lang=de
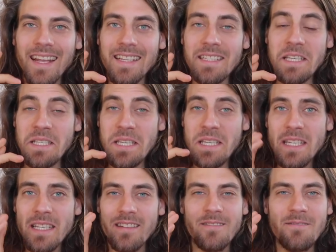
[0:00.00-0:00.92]
das
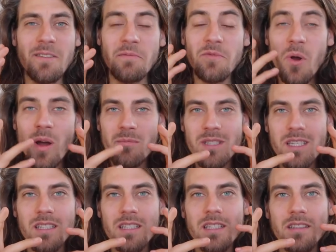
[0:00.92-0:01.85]
Gesicht verformt
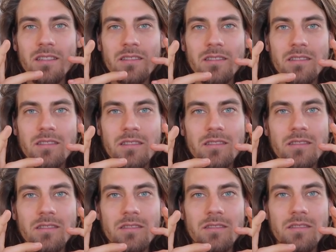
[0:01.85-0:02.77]
sich
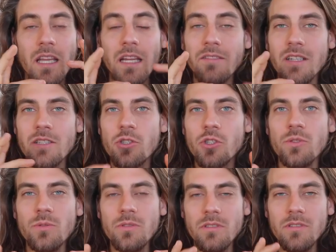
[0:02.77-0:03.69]
teilweise
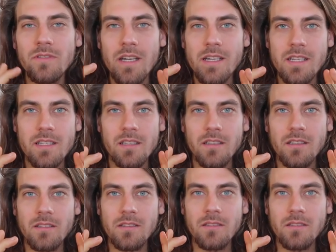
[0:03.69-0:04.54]
stundenweise.